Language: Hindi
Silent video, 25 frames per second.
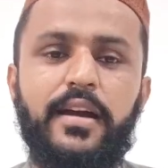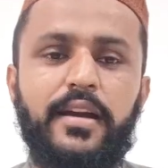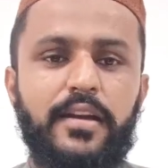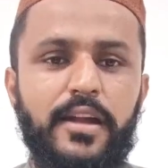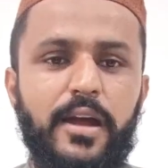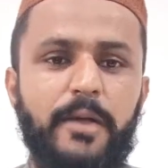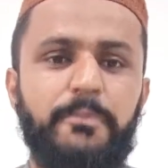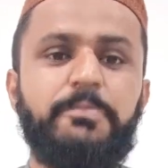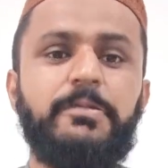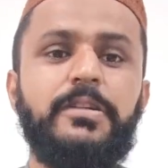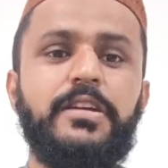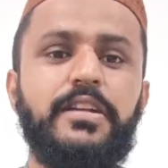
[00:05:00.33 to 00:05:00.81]
हैं
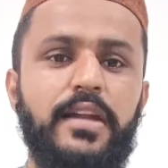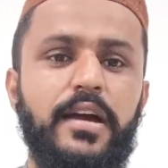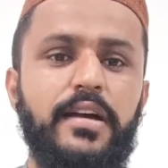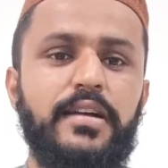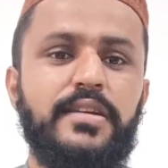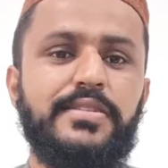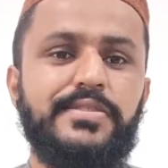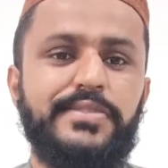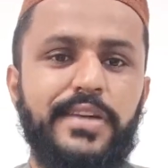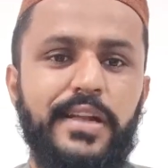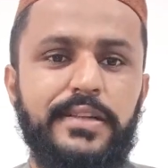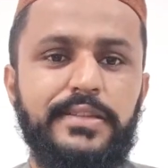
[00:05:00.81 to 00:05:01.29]
अगर आपकी
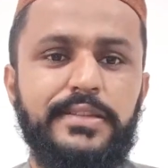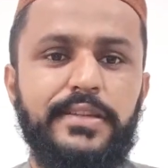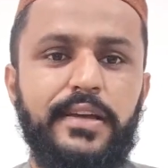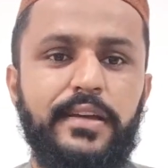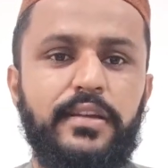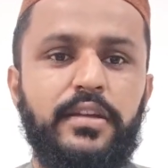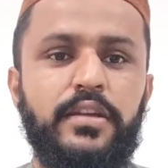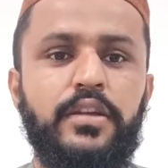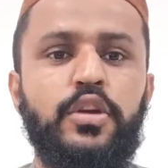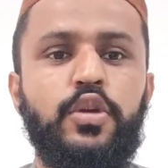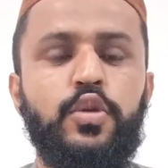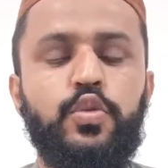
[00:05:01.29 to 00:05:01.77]
लक चल
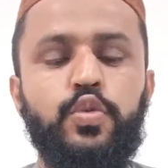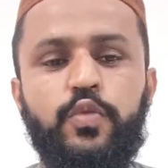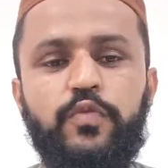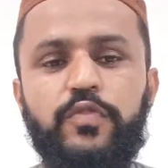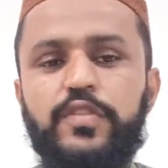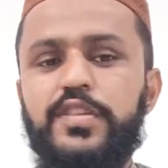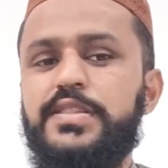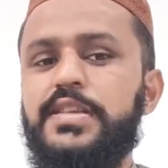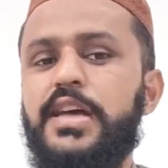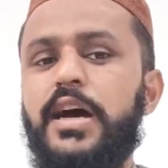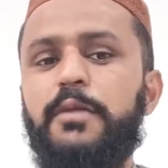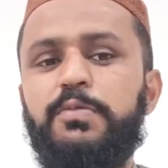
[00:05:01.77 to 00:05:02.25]
जाए तो
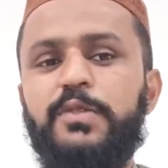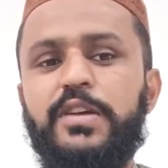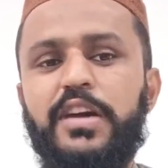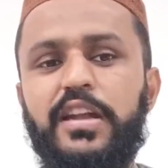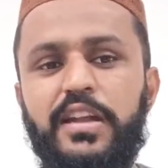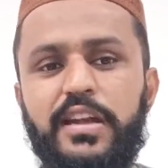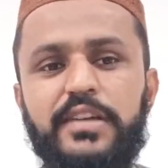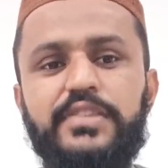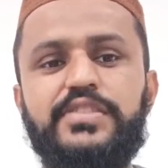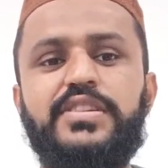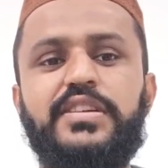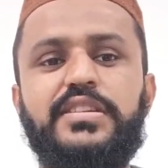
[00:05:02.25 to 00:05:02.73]
वीजा आपका
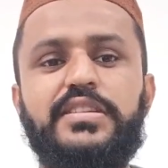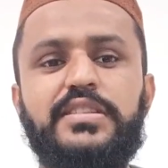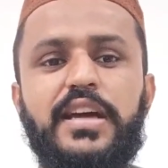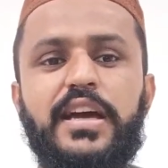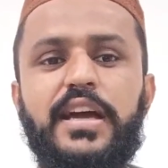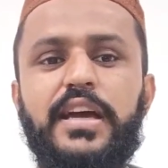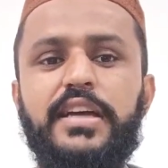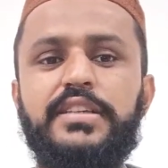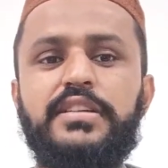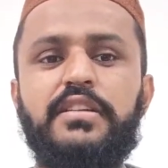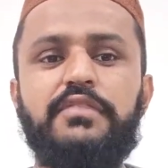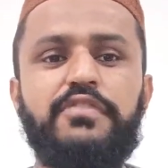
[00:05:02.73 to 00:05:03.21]
लग
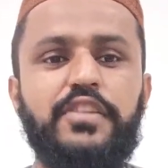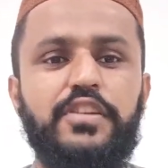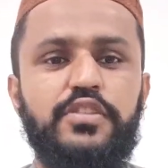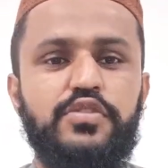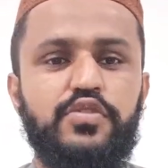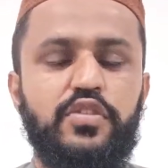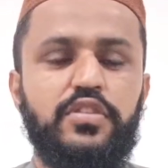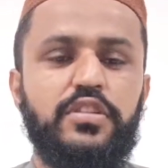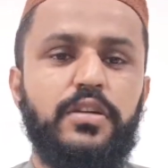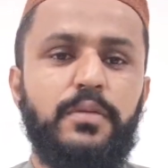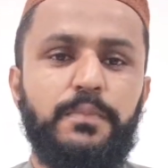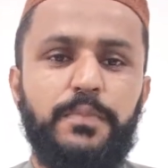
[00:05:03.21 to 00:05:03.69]
सकता है या
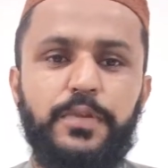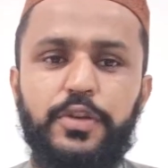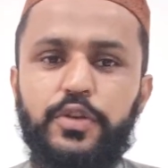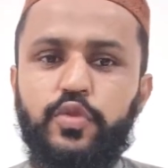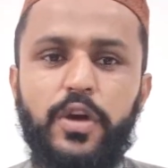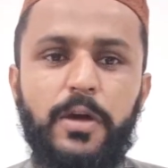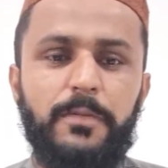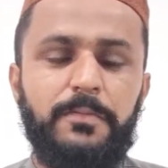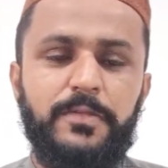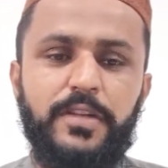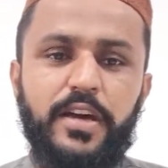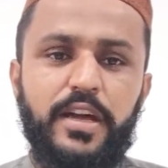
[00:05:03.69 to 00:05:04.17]
फ्रीजोन कंपनी
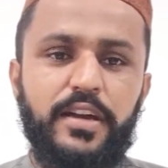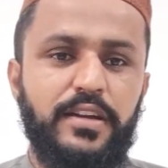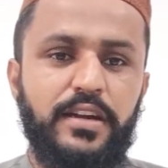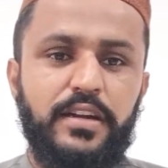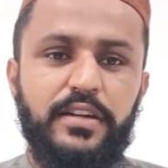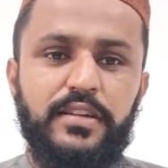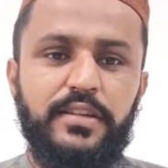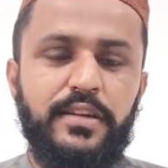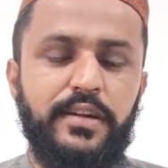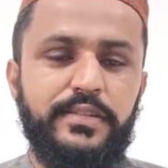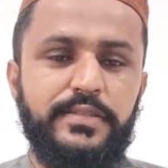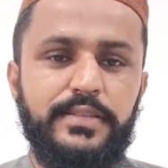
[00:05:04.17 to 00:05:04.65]
को आप
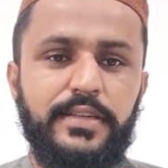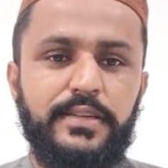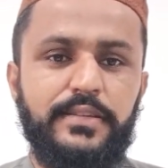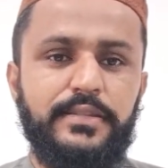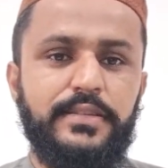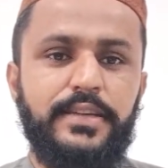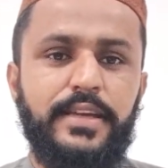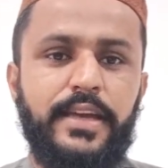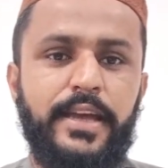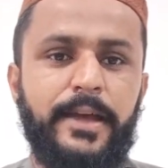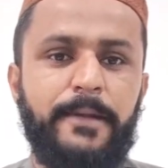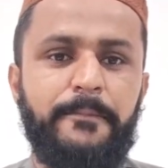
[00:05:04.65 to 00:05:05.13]
टारगेट कर
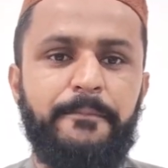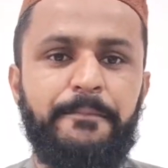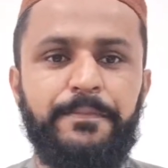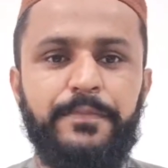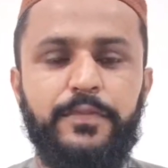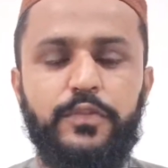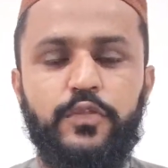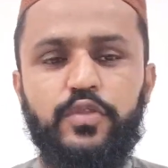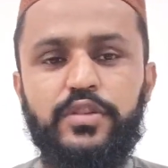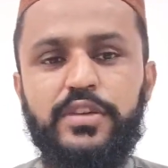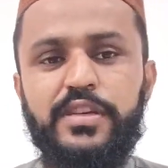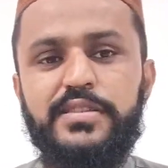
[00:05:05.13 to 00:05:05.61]
सकते हैं
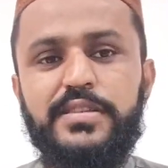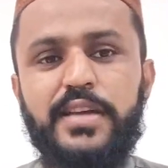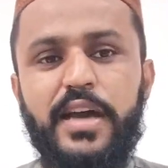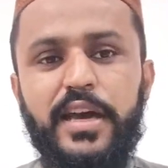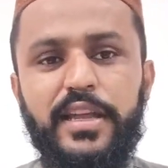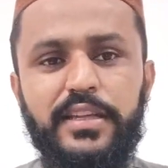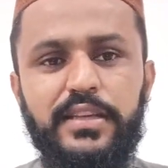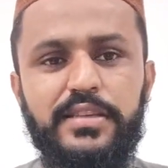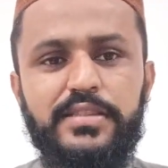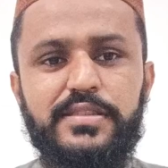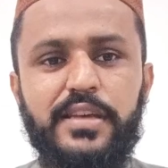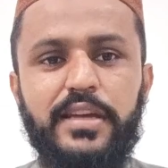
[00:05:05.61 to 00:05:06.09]
तो ये
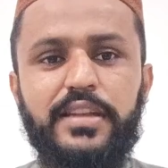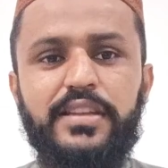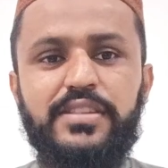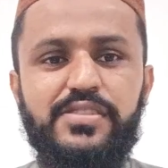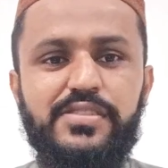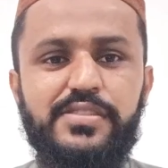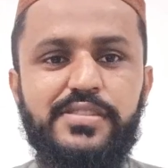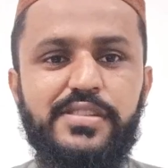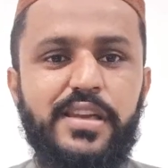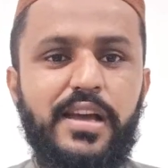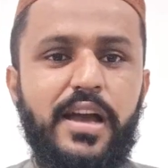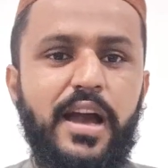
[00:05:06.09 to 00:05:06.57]
सारी की सारी
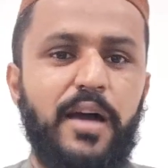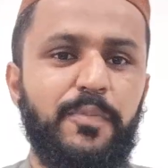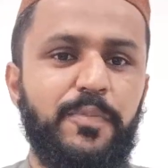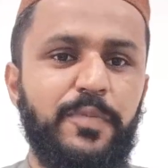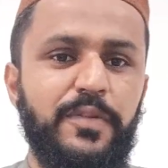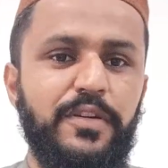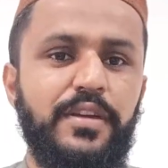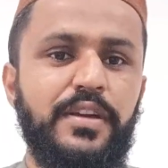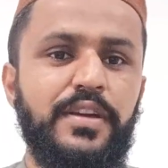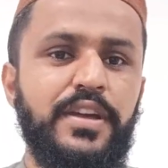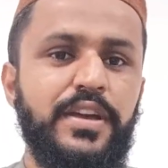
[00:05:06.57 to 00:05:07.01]
चीजें आप